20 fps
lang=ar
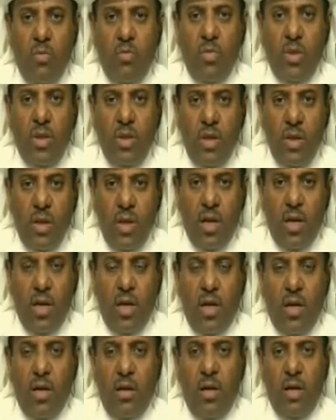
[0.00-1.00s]

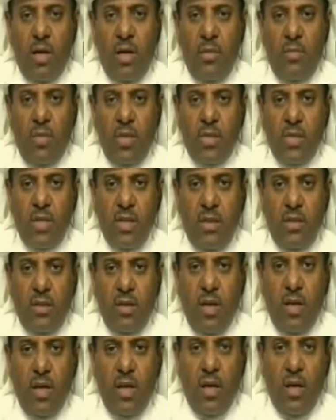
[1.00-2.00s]
بالمزيد
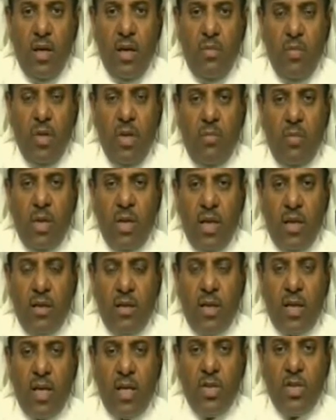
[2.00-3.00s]
من
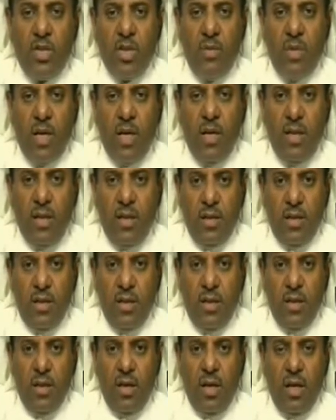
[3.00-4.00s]
المناطق الشمالية
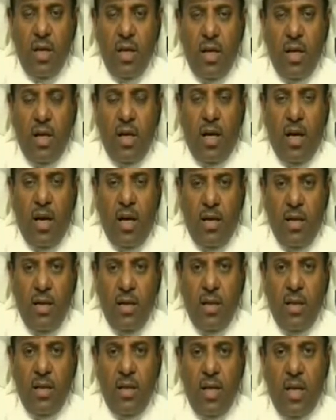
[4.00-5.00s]
آه،
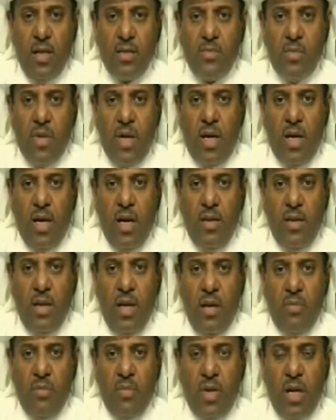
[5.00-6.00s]
حاليا أصبح هذا
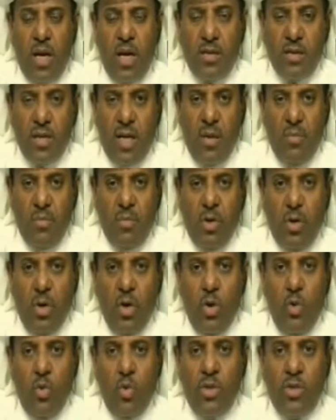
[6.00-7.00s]
الأمر أصعب
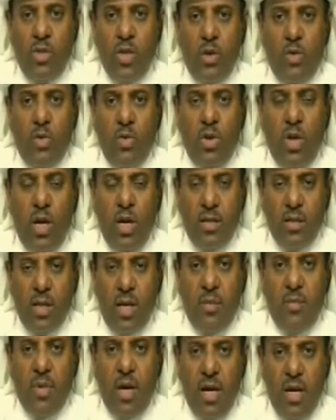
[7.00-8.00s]
وسيكون
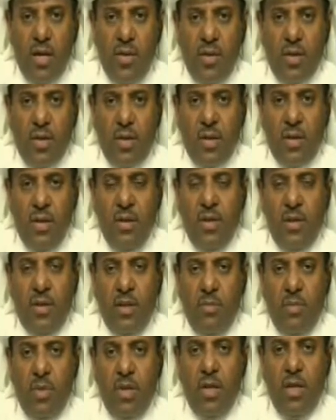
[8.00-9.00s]
أصعب أكثر إذا
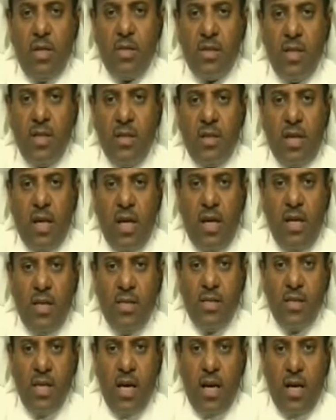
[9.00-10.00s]
تم السيطرة على
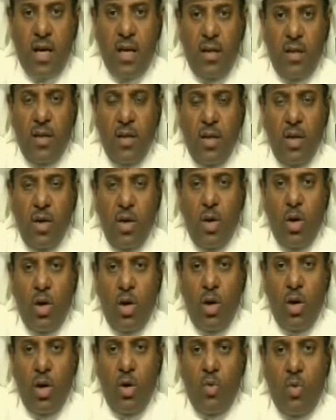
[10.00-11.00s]
الساحل
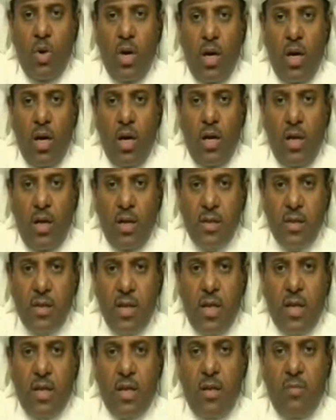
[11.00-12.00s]
آه،
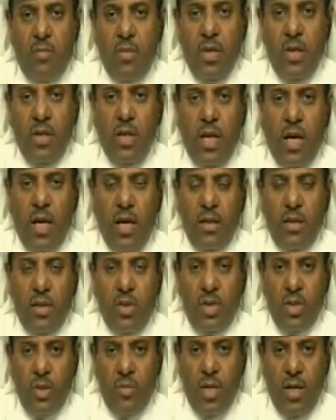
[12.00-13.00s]
والحصار من ناحية
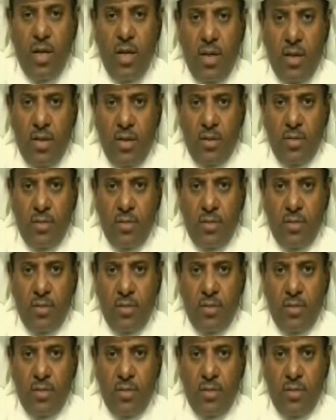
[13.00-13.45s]
الشمال أيضا